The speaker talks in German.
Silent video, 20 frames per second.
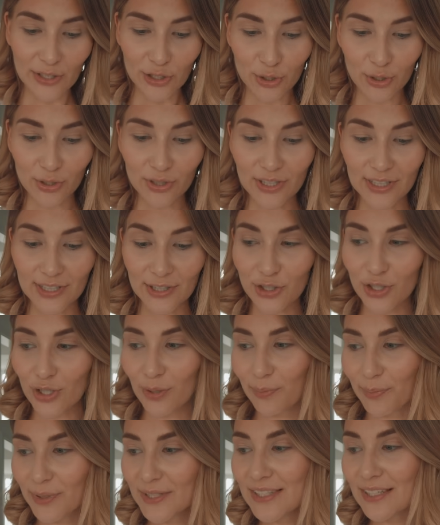zwei Stündchen hier
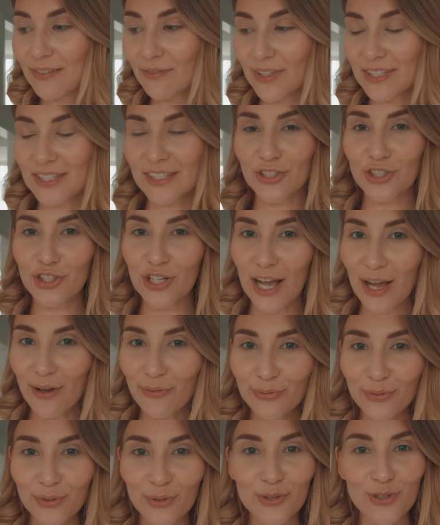schon ein bisschen was
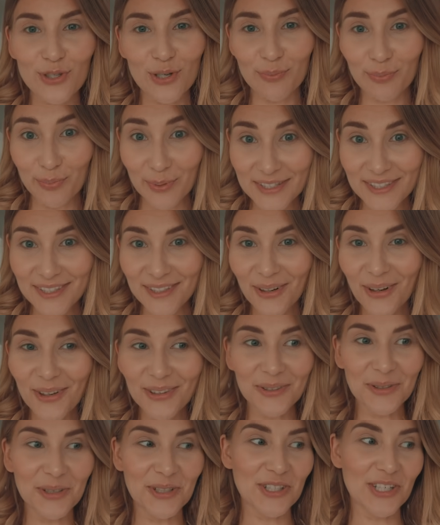geschafft und schon ein bisschen
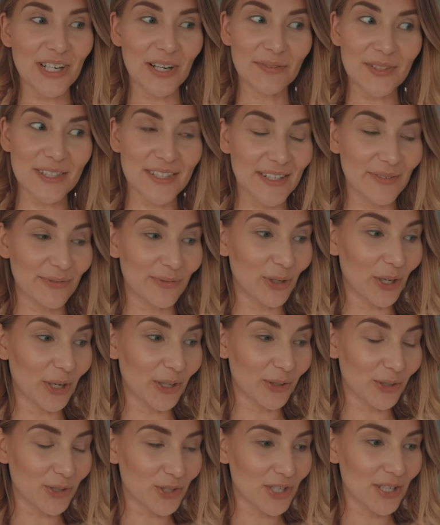Ordnung geschafft. Das sah
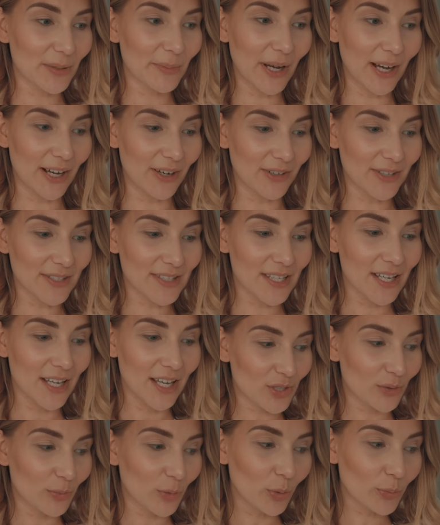vorher noch schlimmer aus.
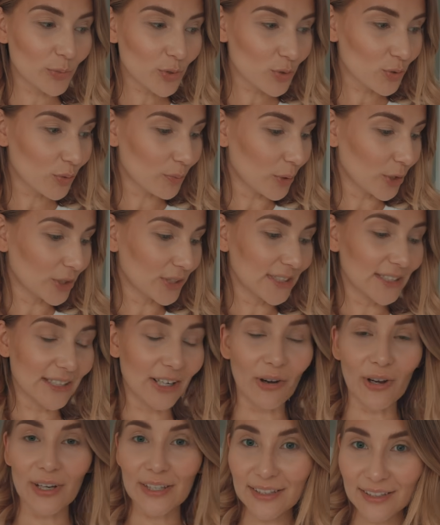Bis zum Umzug möchte
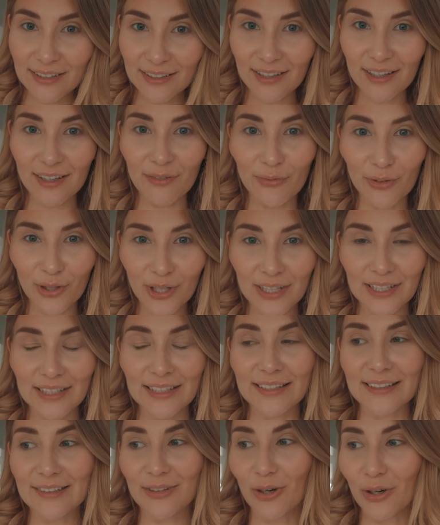ich auch hier
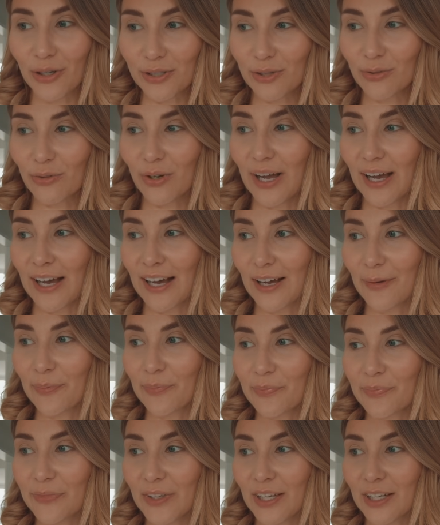wirklich Ordnung
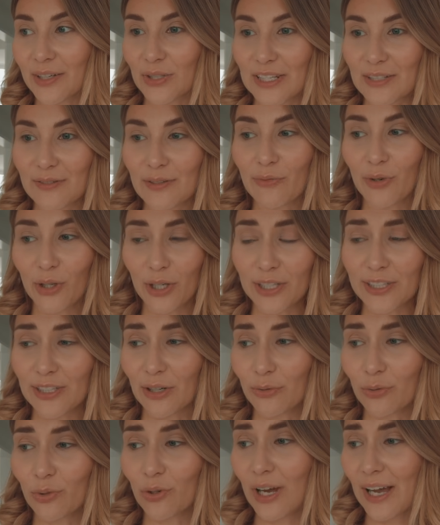haben, äh, sodass wir
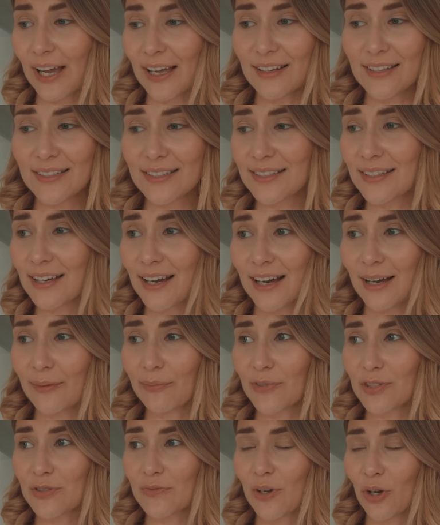wirklich auch nur noch alles hier
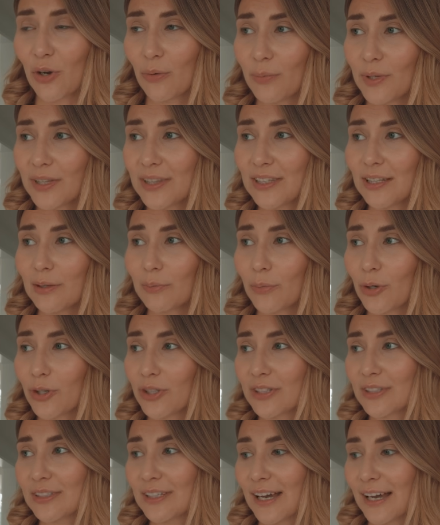haben, was wir auch mitnehmen
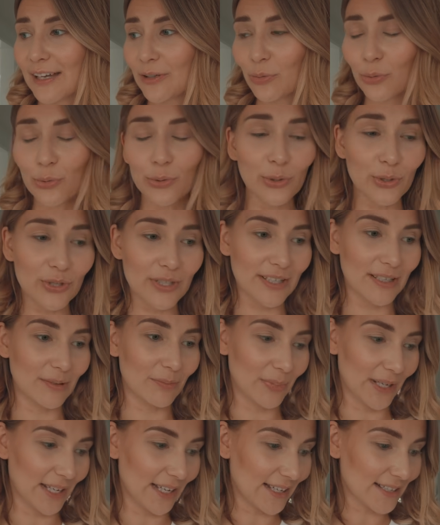möchten. Keinen
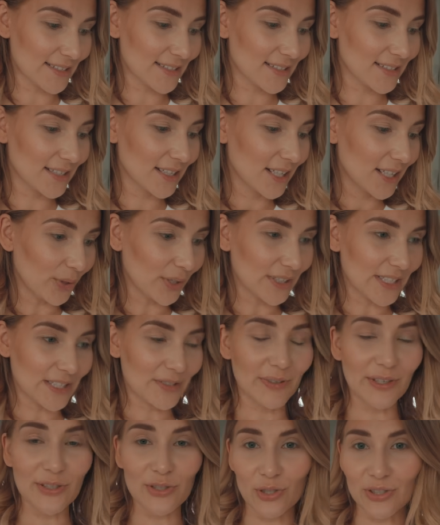unnötigen Ballast. Und
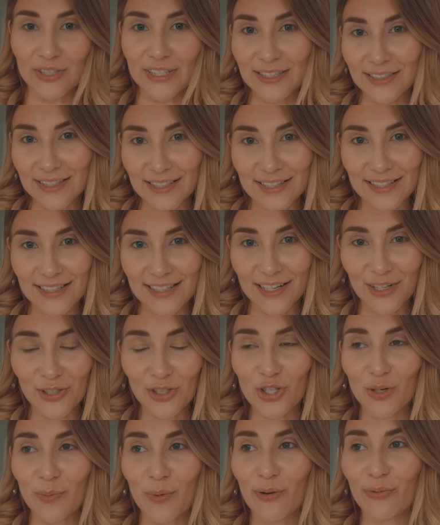deswegen sortiere ich das jetzt
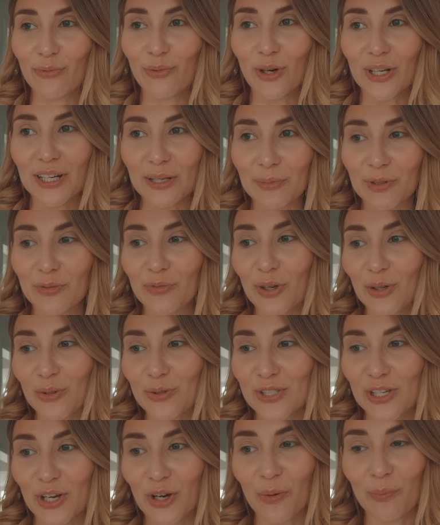alles schon mal vor, damit wir
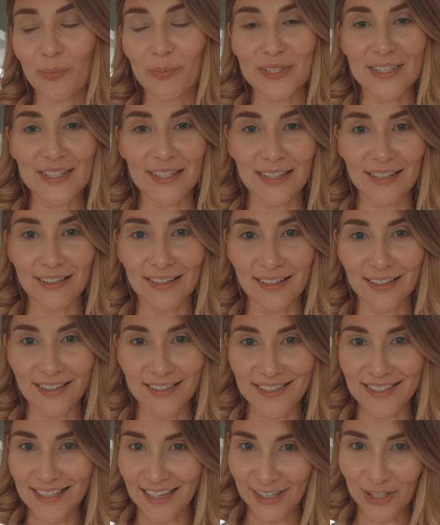uns auch ein bisschen
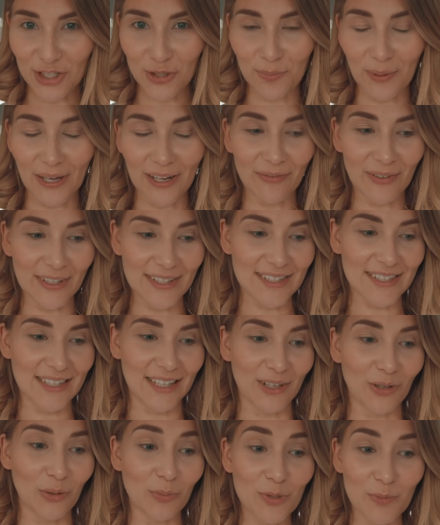äh, Zeit sparen, wenn es
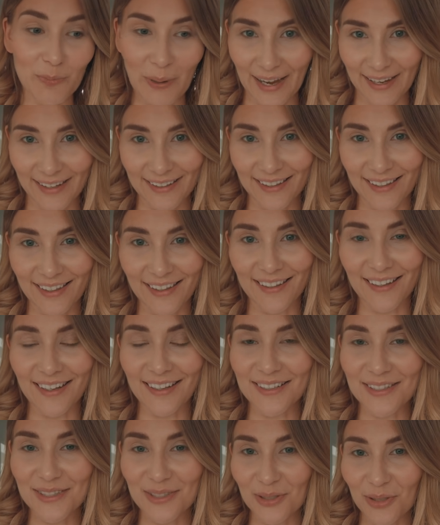dann ums Packen geht.
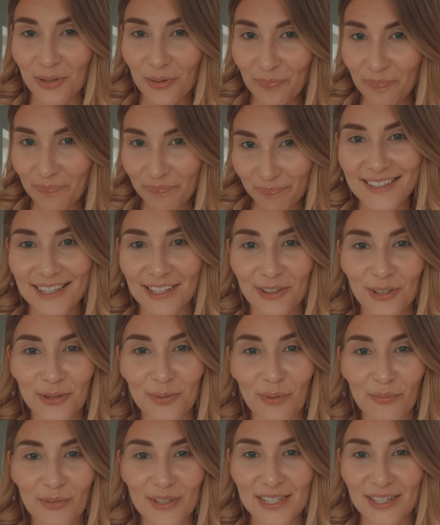Also, ich zeige
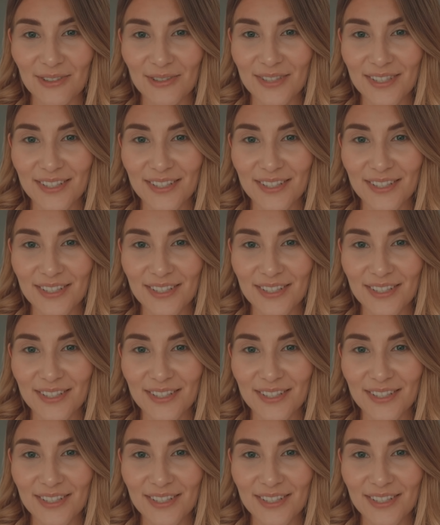euch mal, wie es